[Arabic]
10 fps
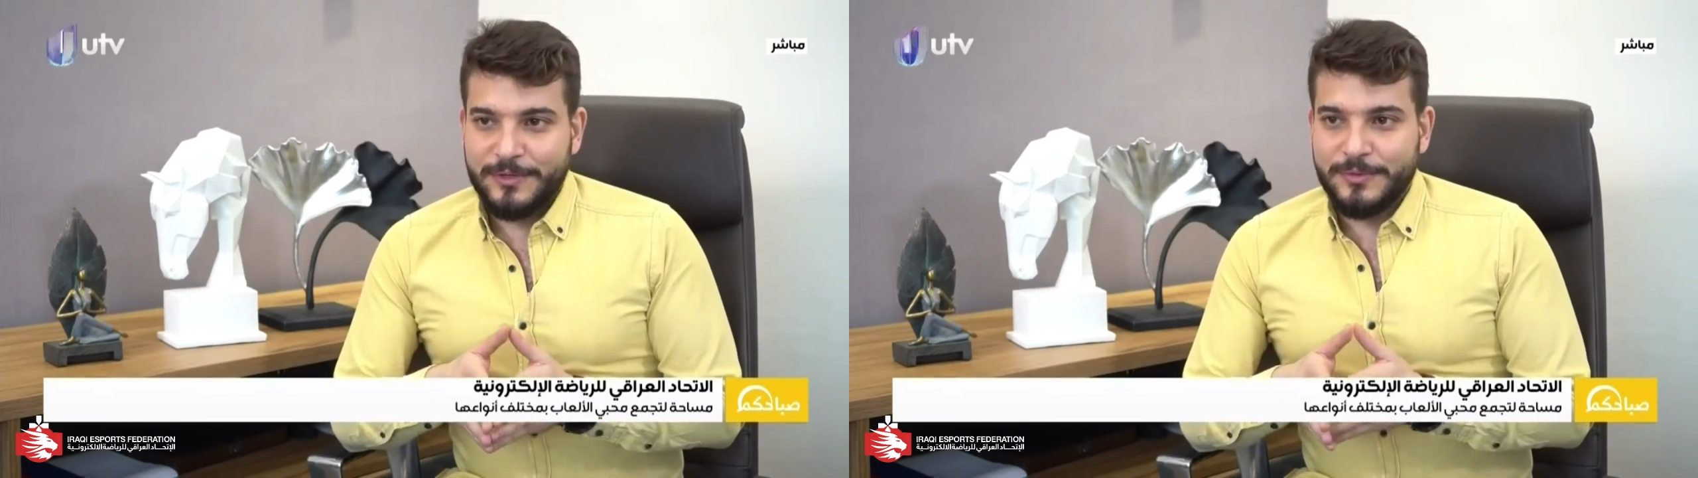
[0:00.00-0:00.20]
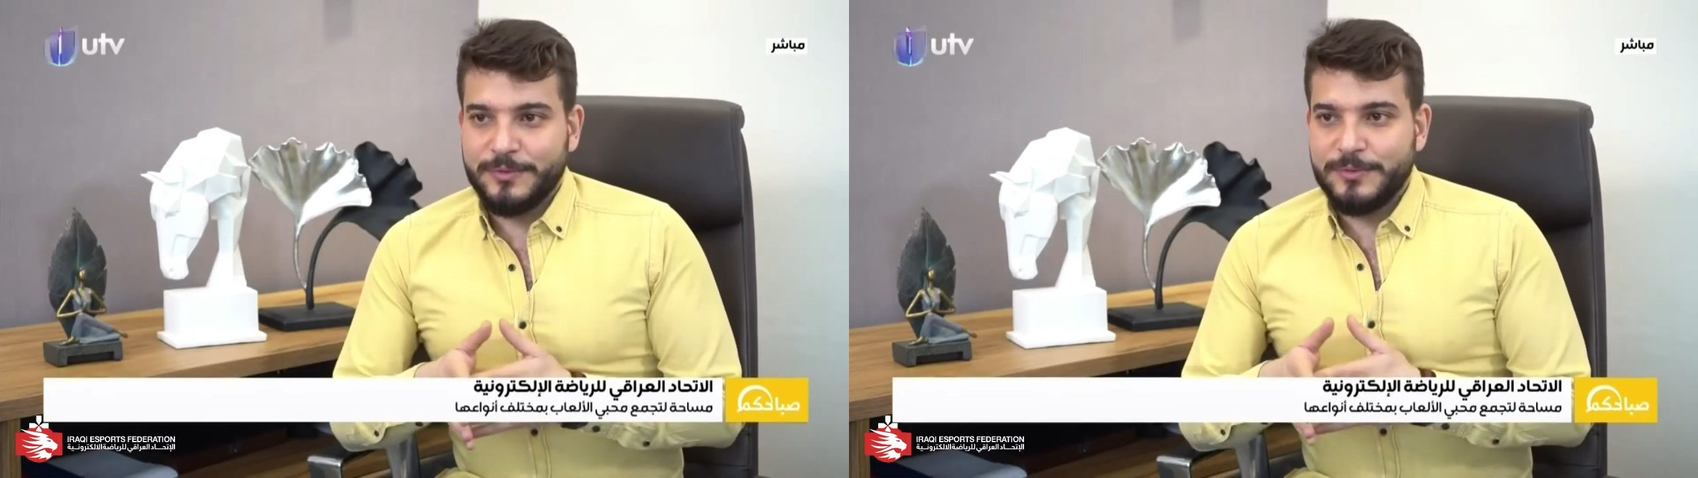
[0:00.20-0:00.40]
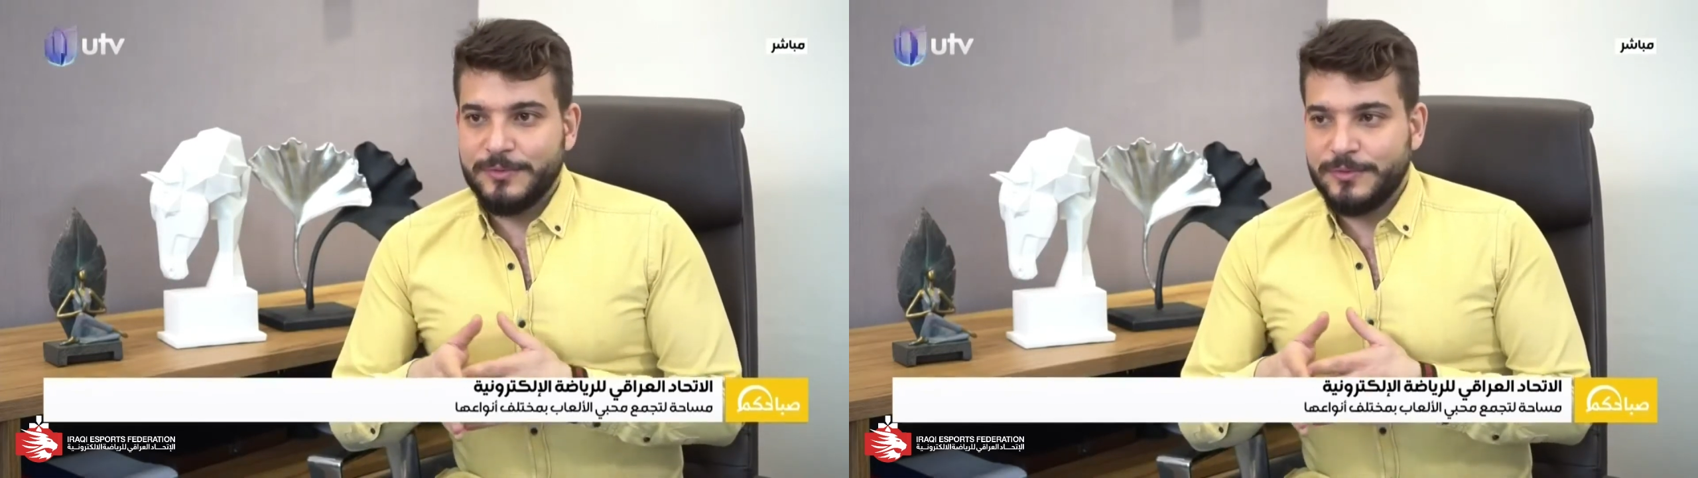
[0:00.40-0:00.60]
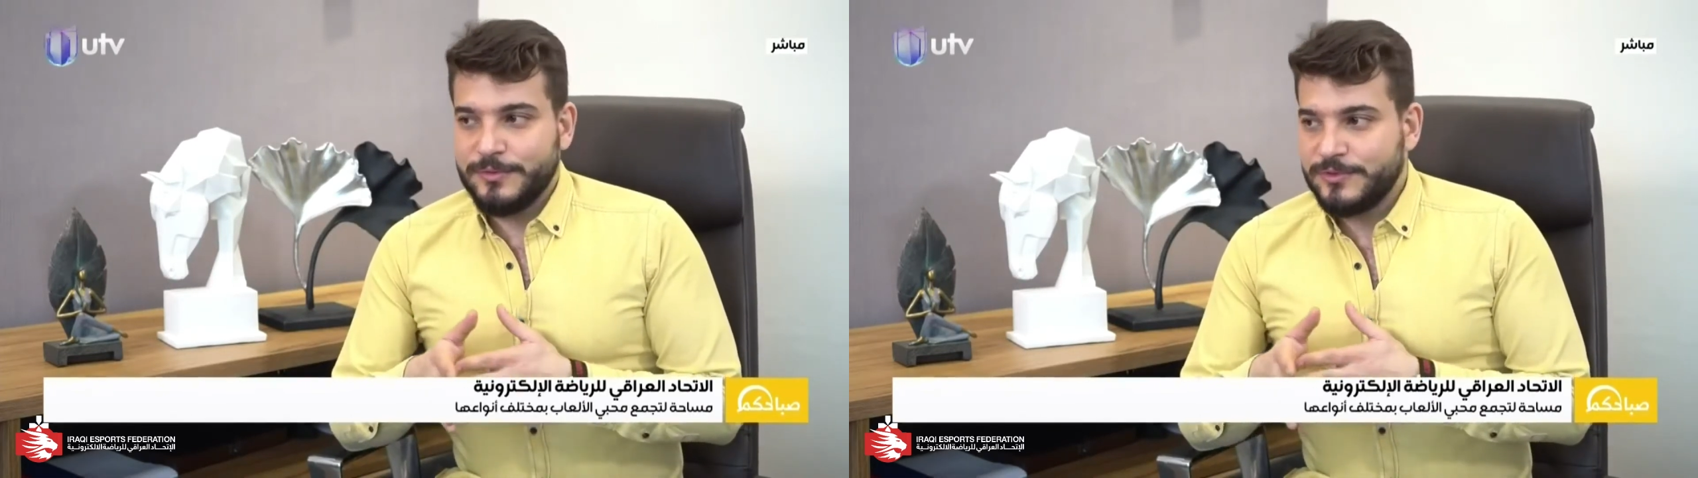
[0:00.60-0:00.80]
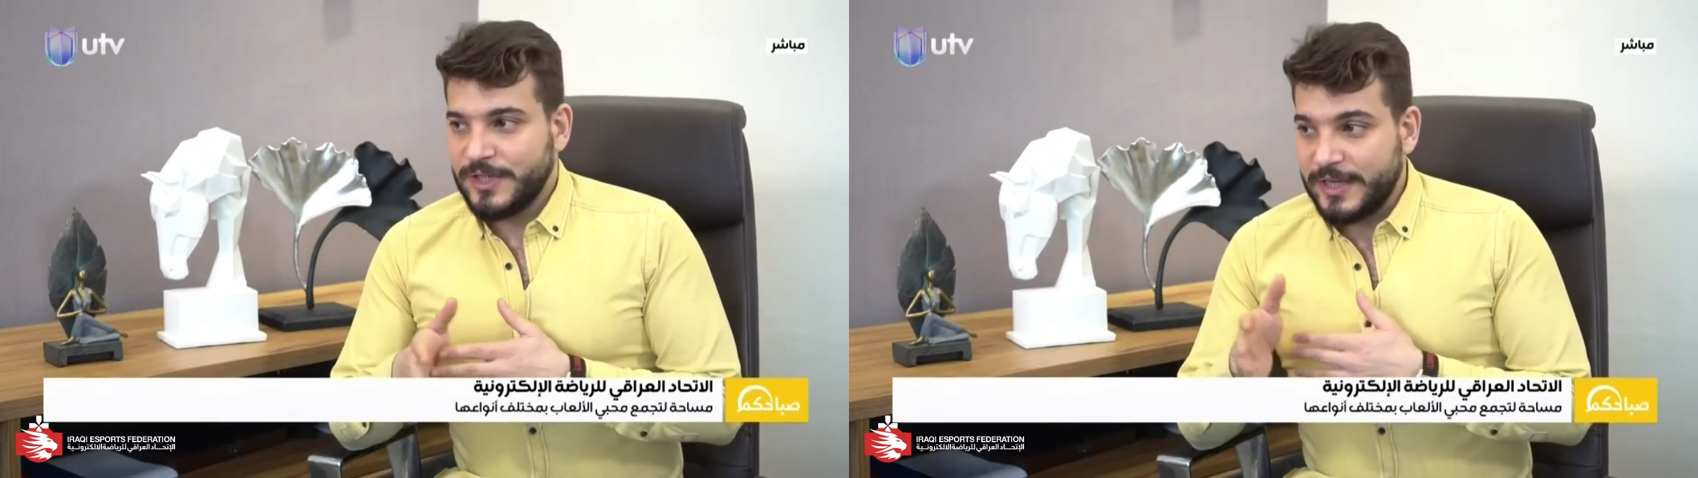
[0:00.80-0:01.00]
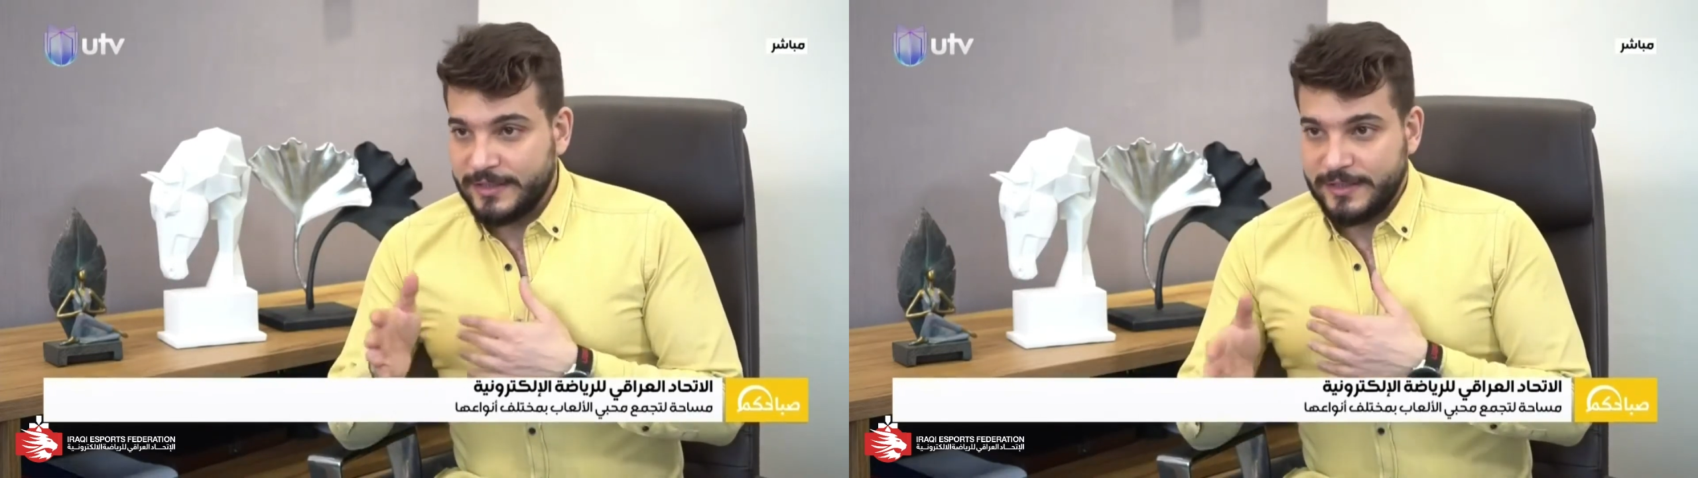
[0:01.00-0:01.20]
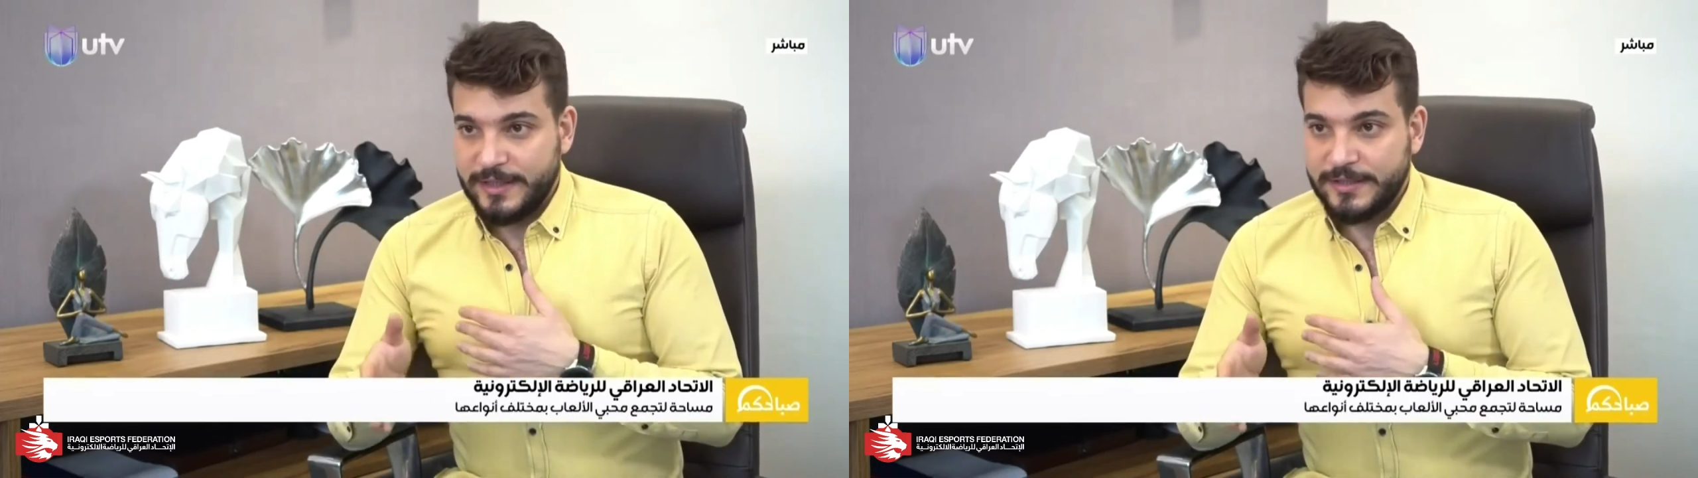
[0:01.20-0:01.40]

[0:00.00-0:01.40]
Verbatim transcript: وكان عندنا